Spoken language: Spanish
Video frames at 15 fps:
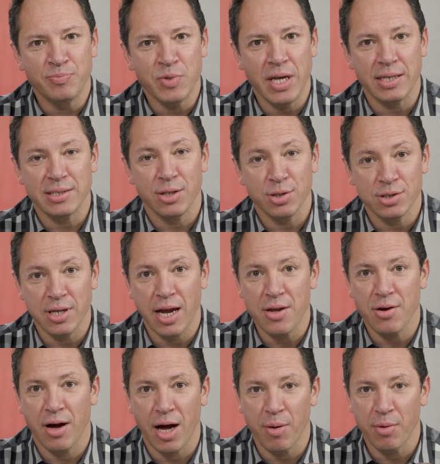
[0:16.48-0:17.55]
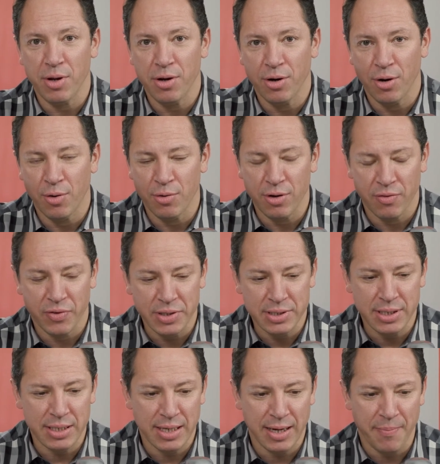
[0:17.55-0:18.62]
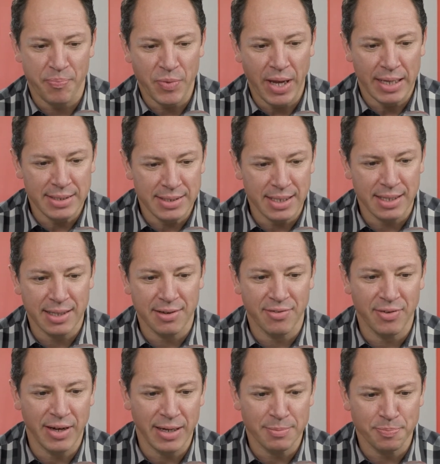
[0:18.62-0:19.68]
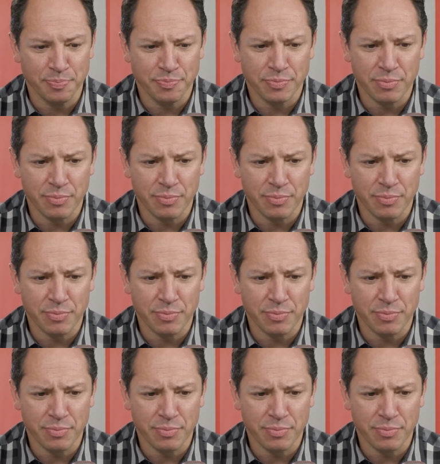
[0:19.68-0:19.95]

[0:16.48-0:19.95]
Y hace 12 años abrió una oficina en Santa Fe.